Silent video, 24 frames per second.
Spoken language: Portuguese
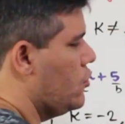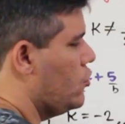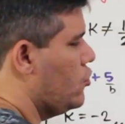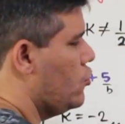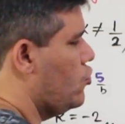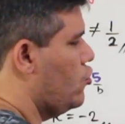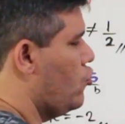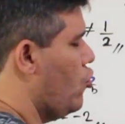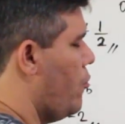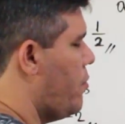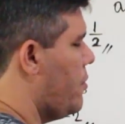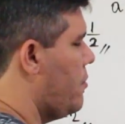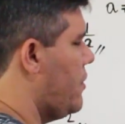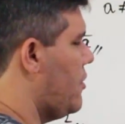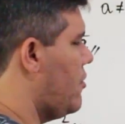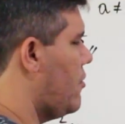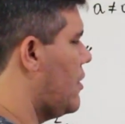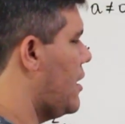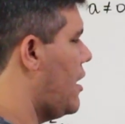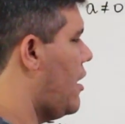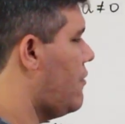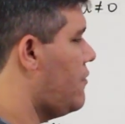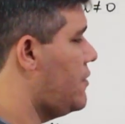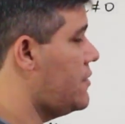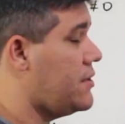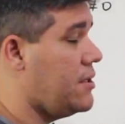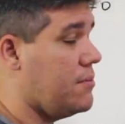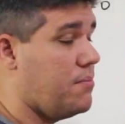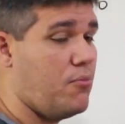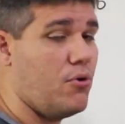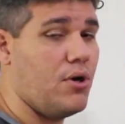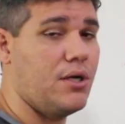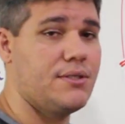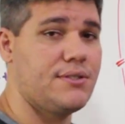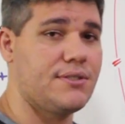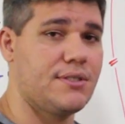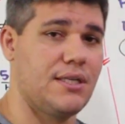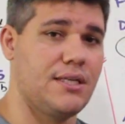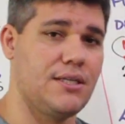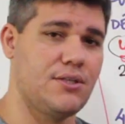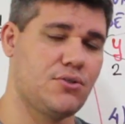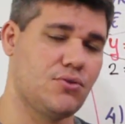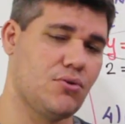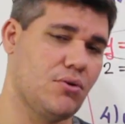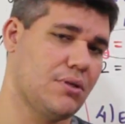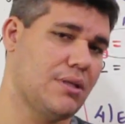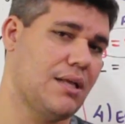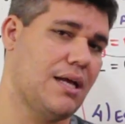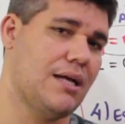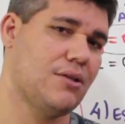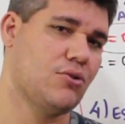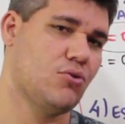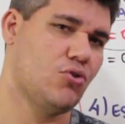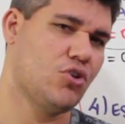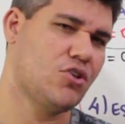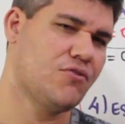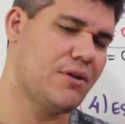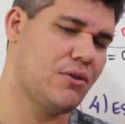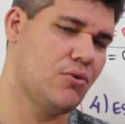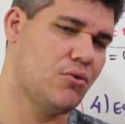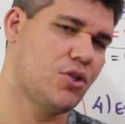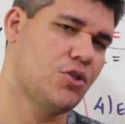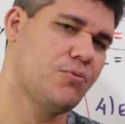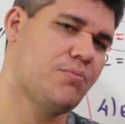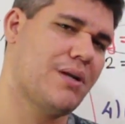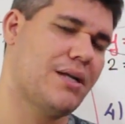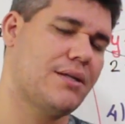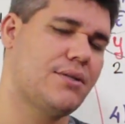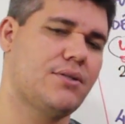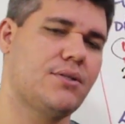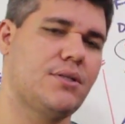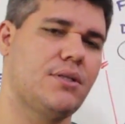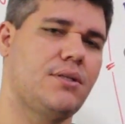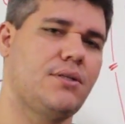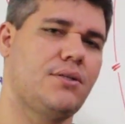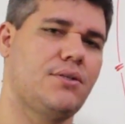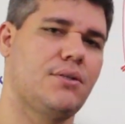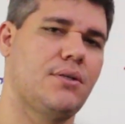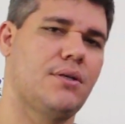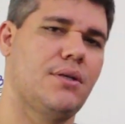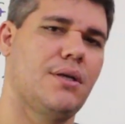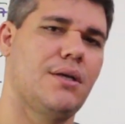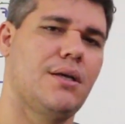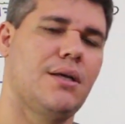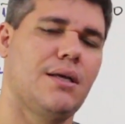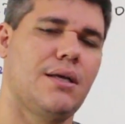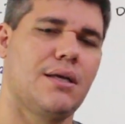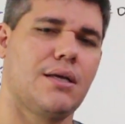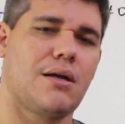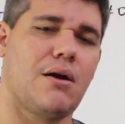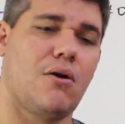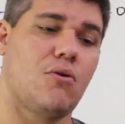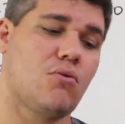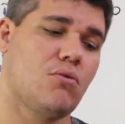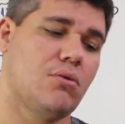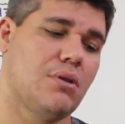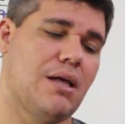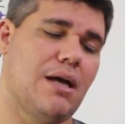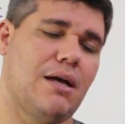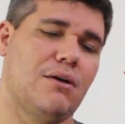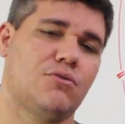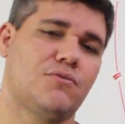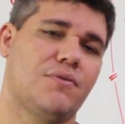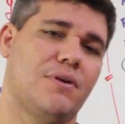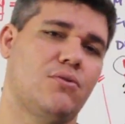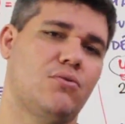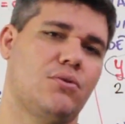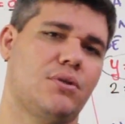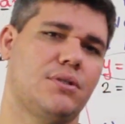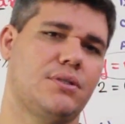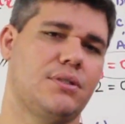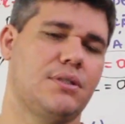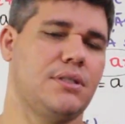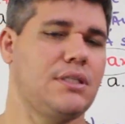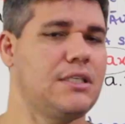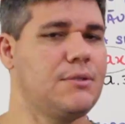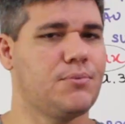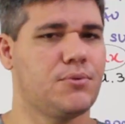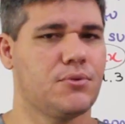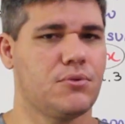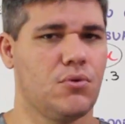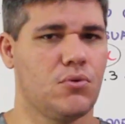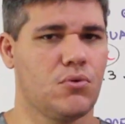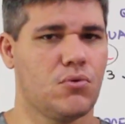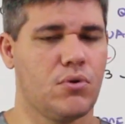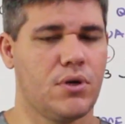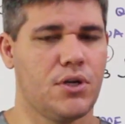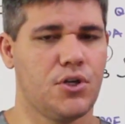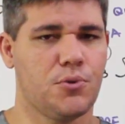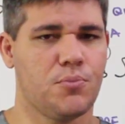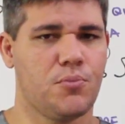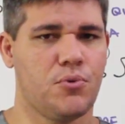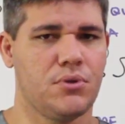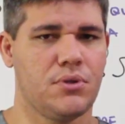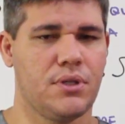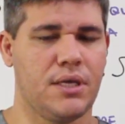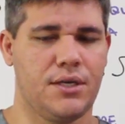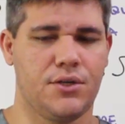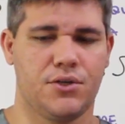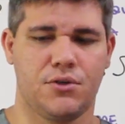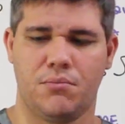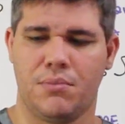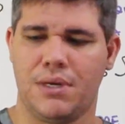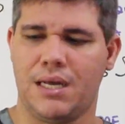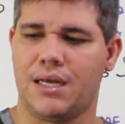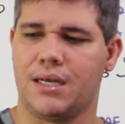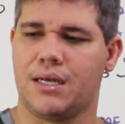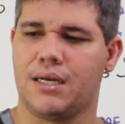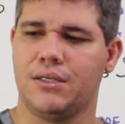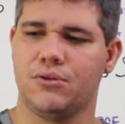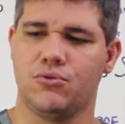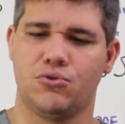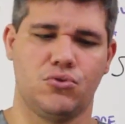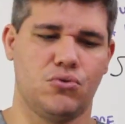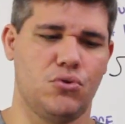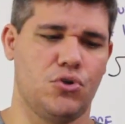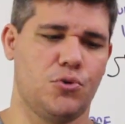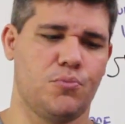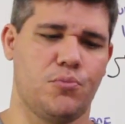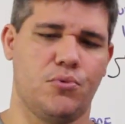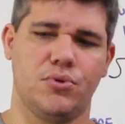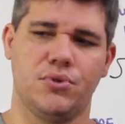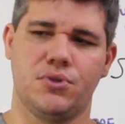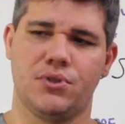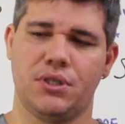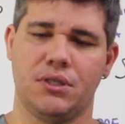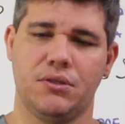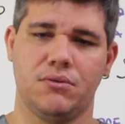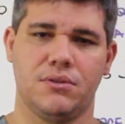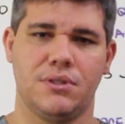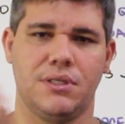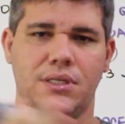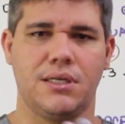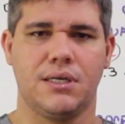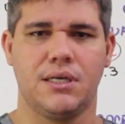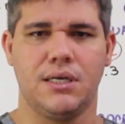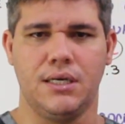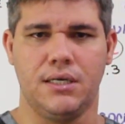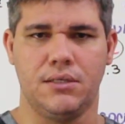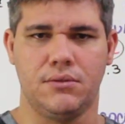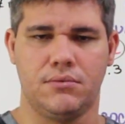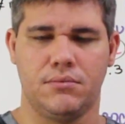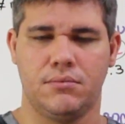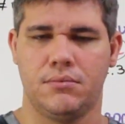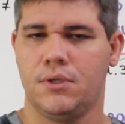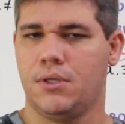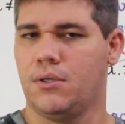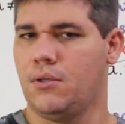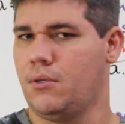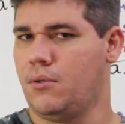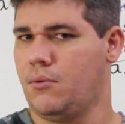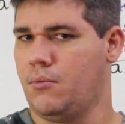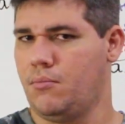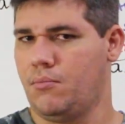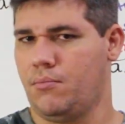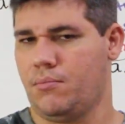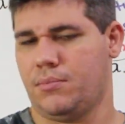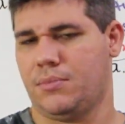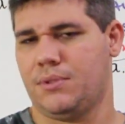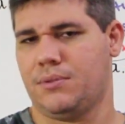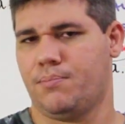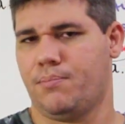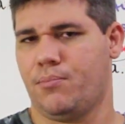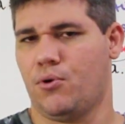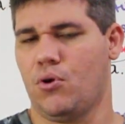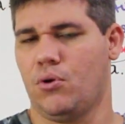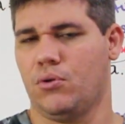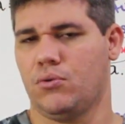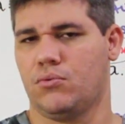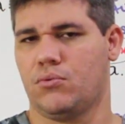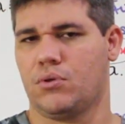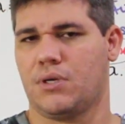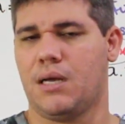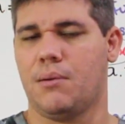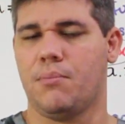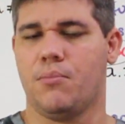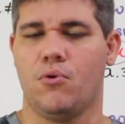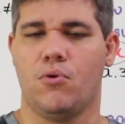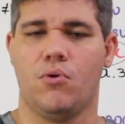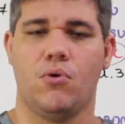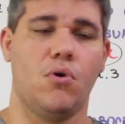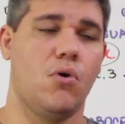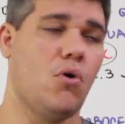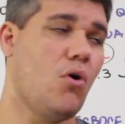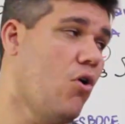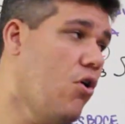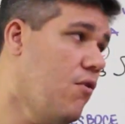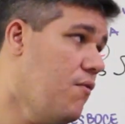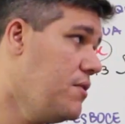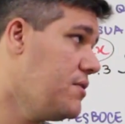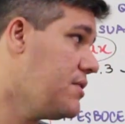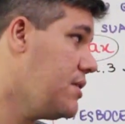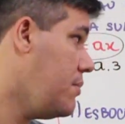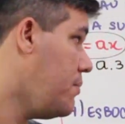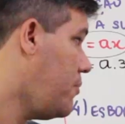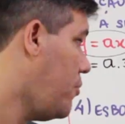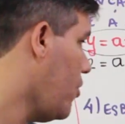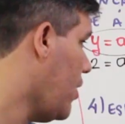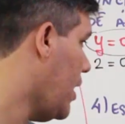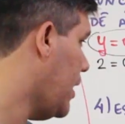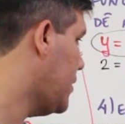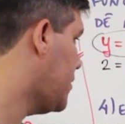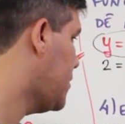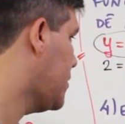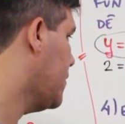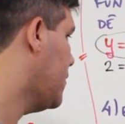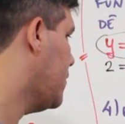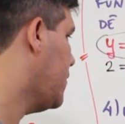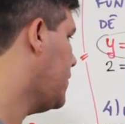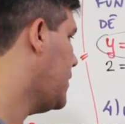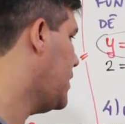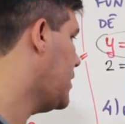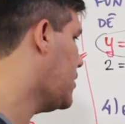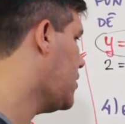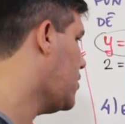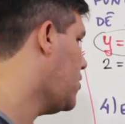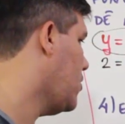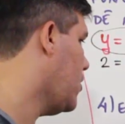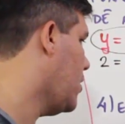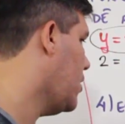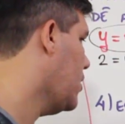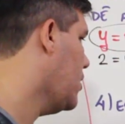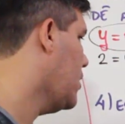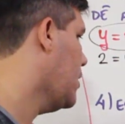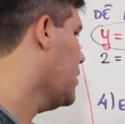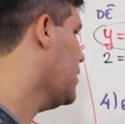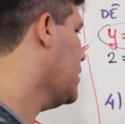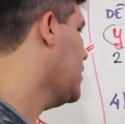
do primeiro grau, você pode selecionar dois valores para x, calcular os valores de y correspondentes, marcando os dois pontinhos e ligando. Pronto, acabou. Ou você pode, vem aqui, ó,